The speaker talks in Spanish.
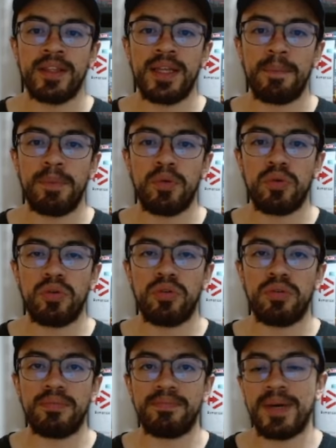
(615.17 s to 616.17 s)

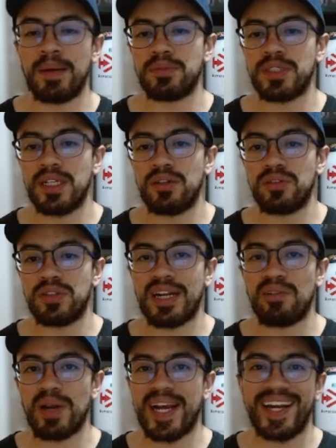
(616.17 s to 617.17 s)
tampoco vamos a
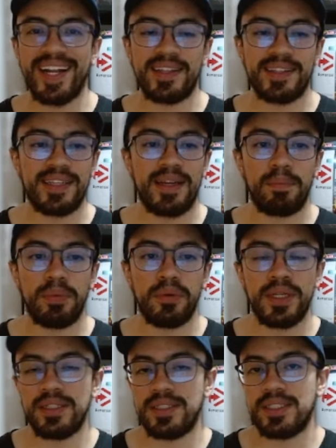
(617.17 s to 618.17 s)
encontrar una creatina
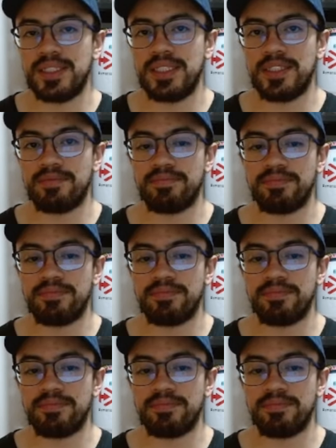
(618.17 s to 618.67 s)
pura, es decir,